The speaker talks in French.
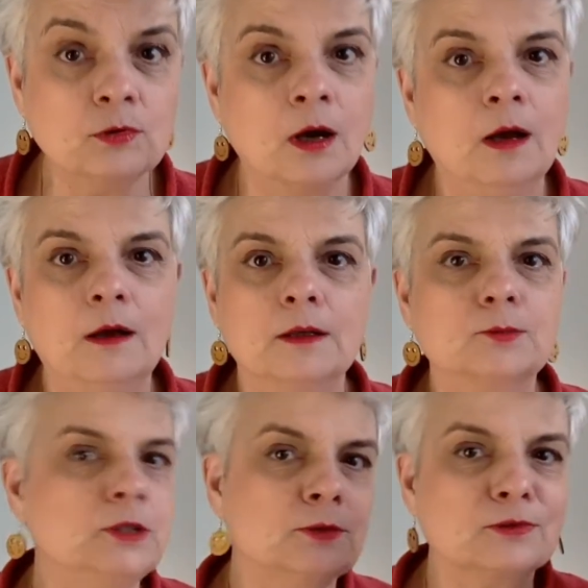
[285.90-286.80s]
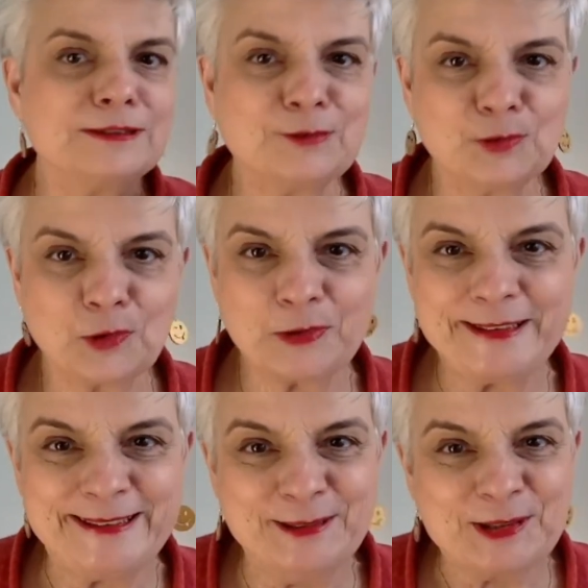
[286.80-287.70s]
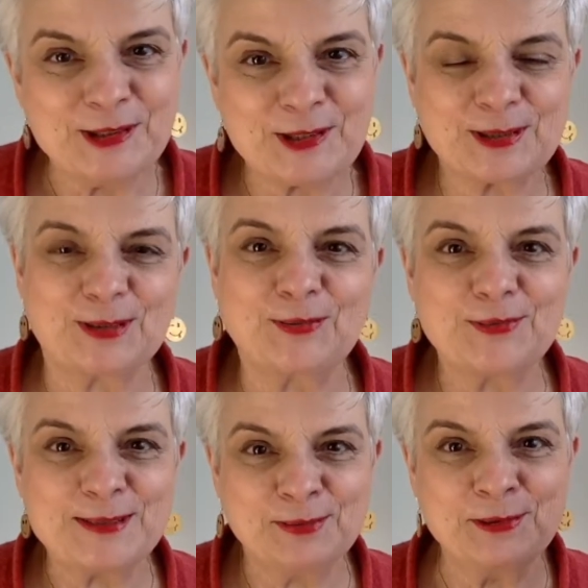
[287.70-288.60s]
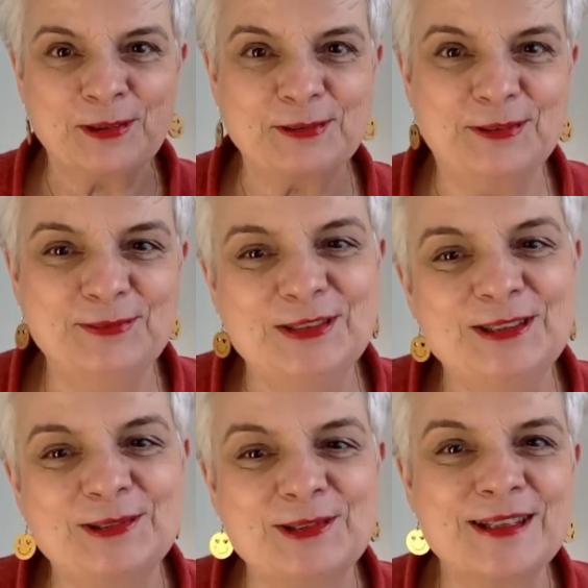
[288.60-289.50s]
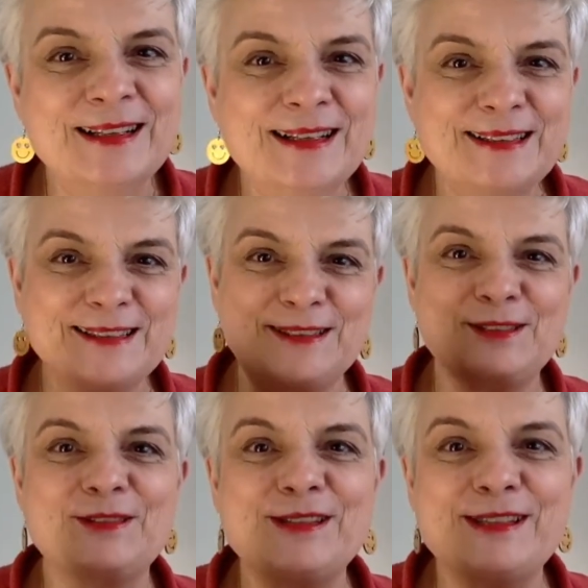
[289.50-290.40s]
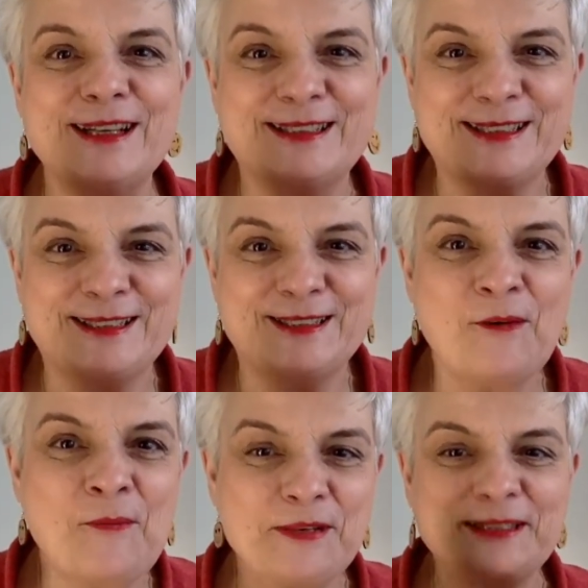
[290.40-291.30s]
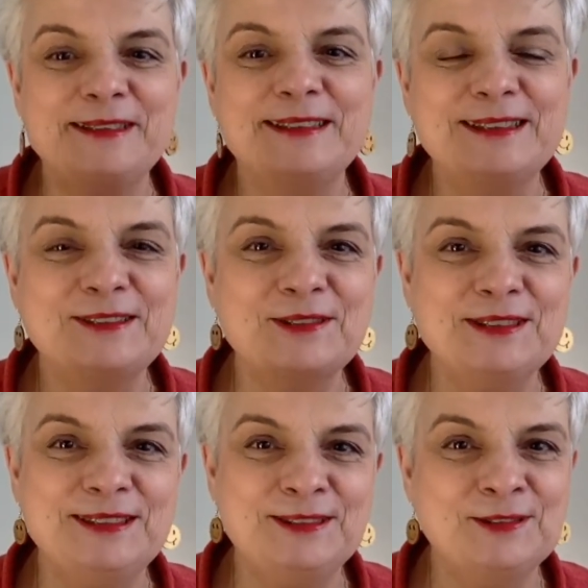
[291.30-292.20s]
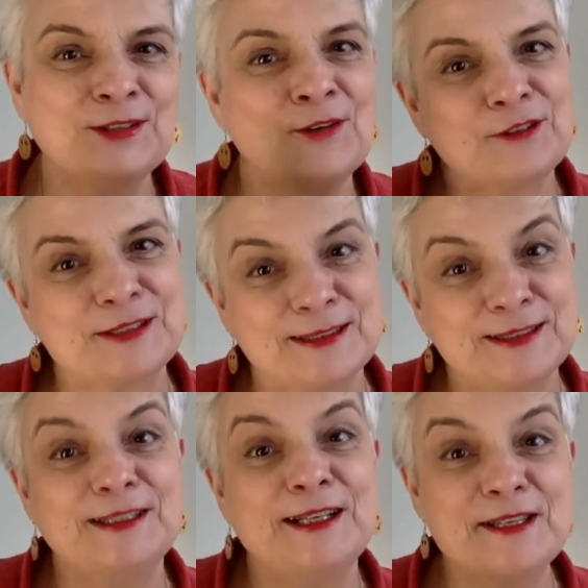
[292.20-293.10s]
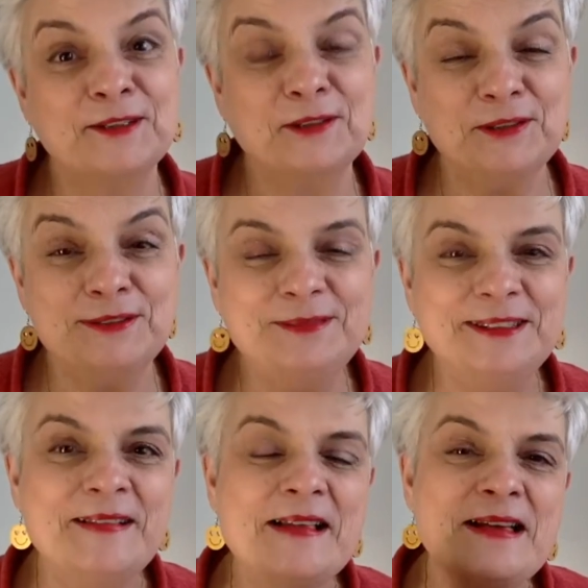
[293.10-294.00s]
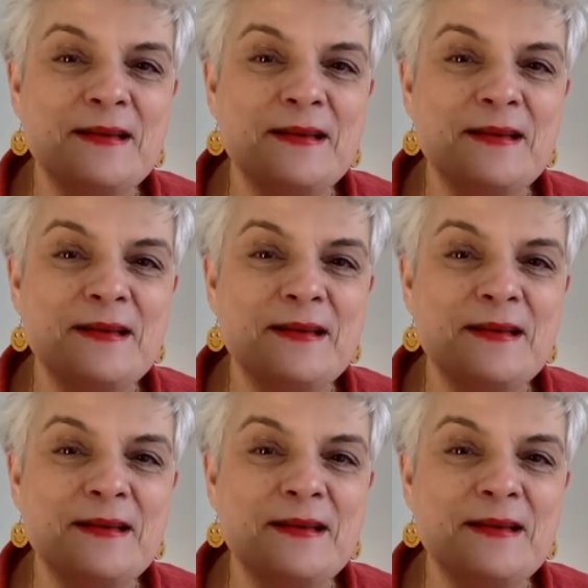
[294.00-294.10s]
Donc, oui, on était autant de dinosaures sur Facebook en 2012. C'était juste il y a 6 ans, mais c'était le temps des dinosaures. Enfin, c'était il y a 5 ans et demi.